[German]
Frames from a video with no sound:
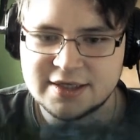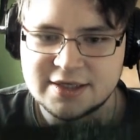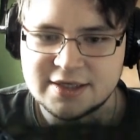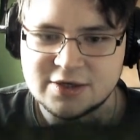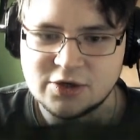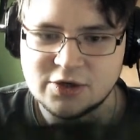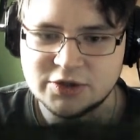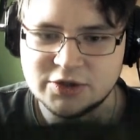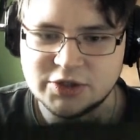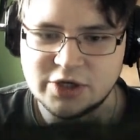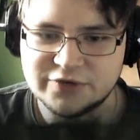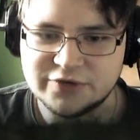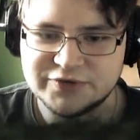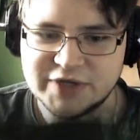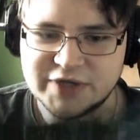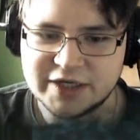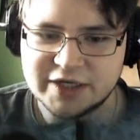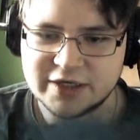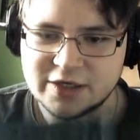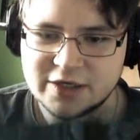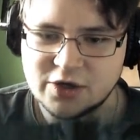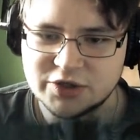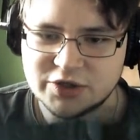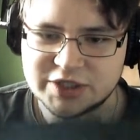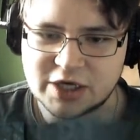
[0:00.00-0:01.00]
Und öffnen.
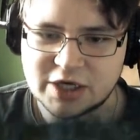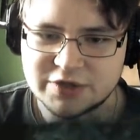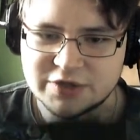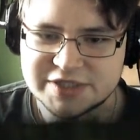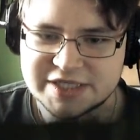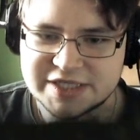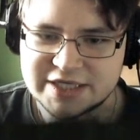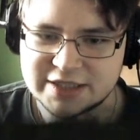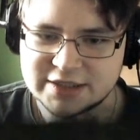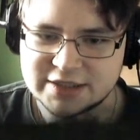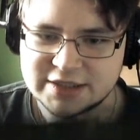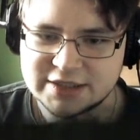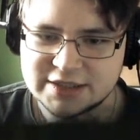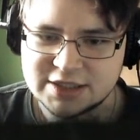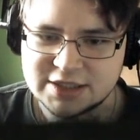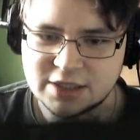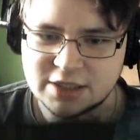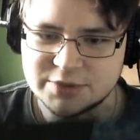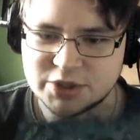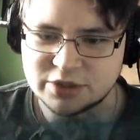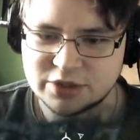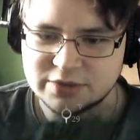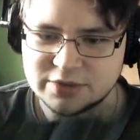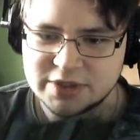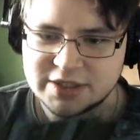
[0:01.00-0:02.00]
Und raus hier.
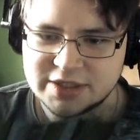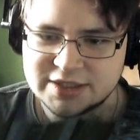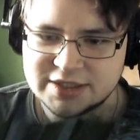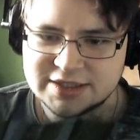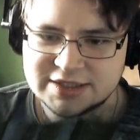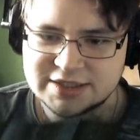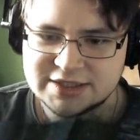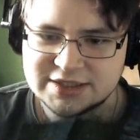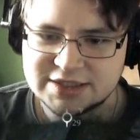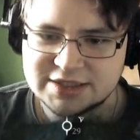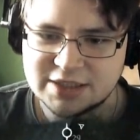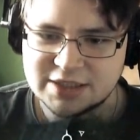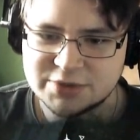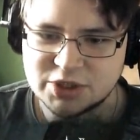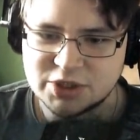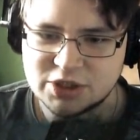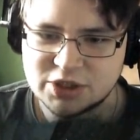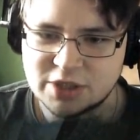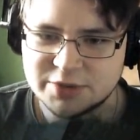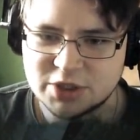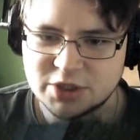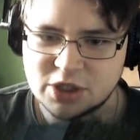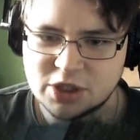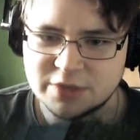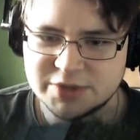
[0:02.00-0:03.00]
Komm schon. Komm schon,
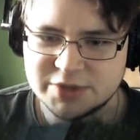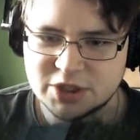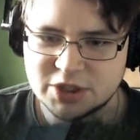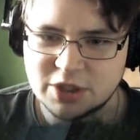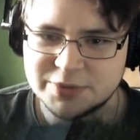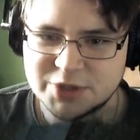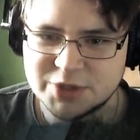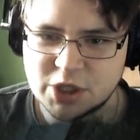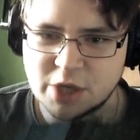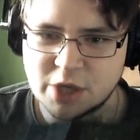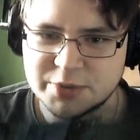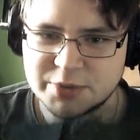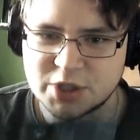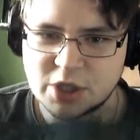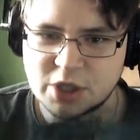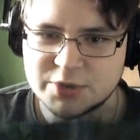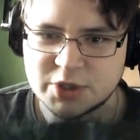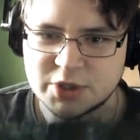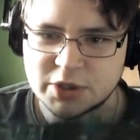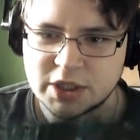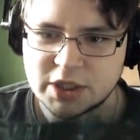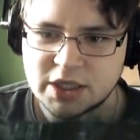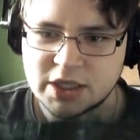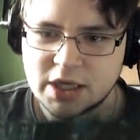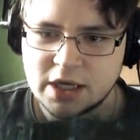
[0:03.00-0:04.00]
komm schon, komm schon, komm schon, komm schon, komm
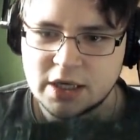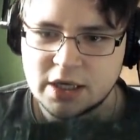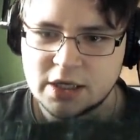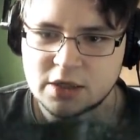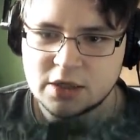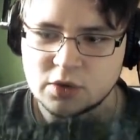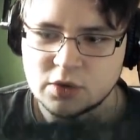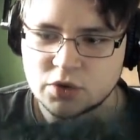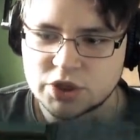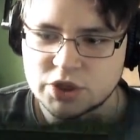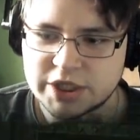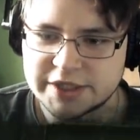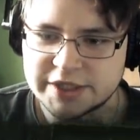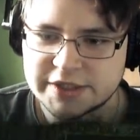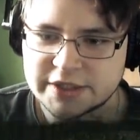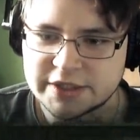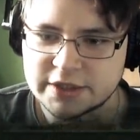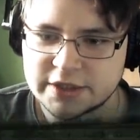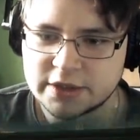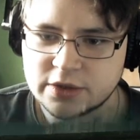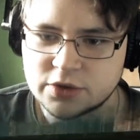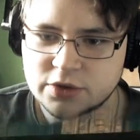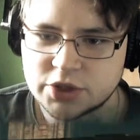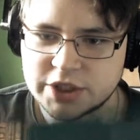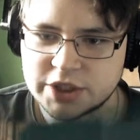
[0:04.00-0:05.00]
schon. Oh Scheiße,
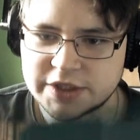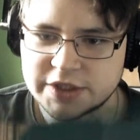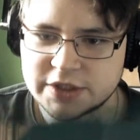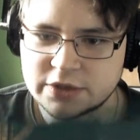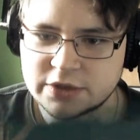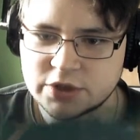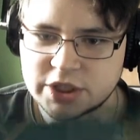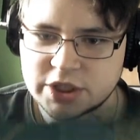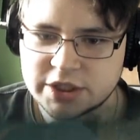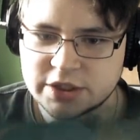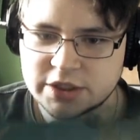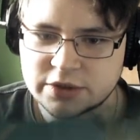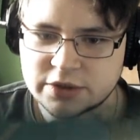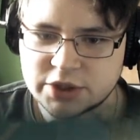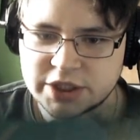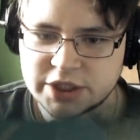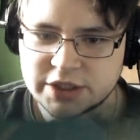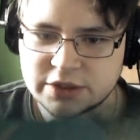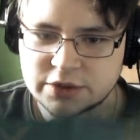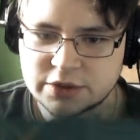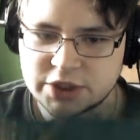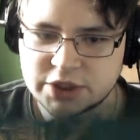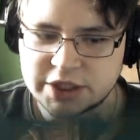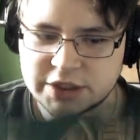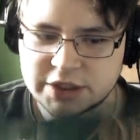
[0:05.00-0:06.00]
oh Scheiße, oh Scheiße, oh
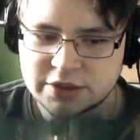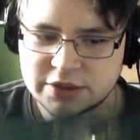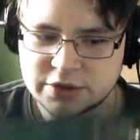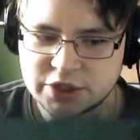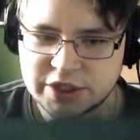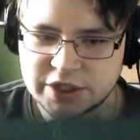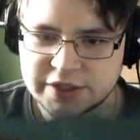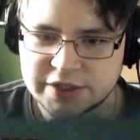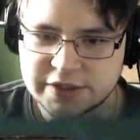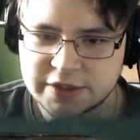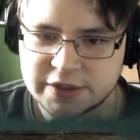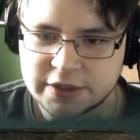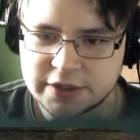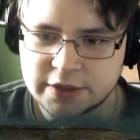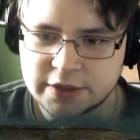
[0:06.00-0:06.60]
Scheiße, oh Scheiße, oh Scheiße.